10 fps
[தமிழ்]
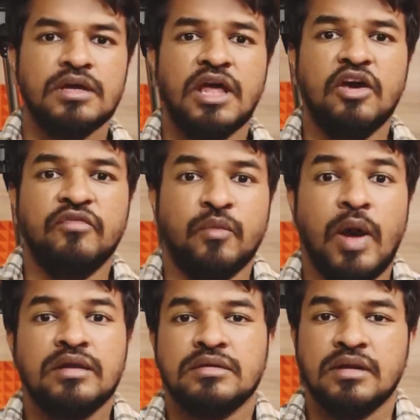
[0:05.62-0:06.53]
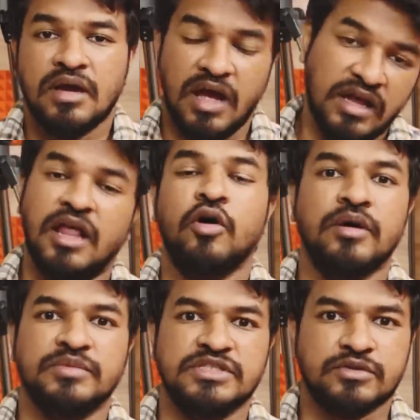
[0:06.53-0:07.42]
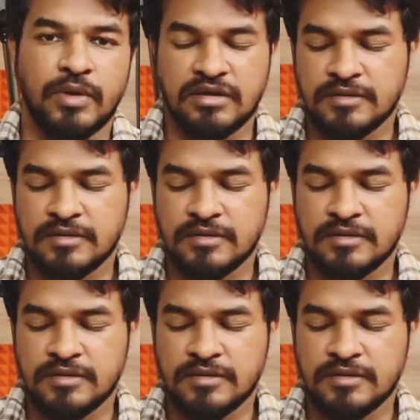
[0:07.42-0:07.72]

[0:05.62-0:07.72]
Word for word: ஹலோ எவ்ரி ஒன் அண்ட் ஹலோ எம்ஜி ஸ்குவர்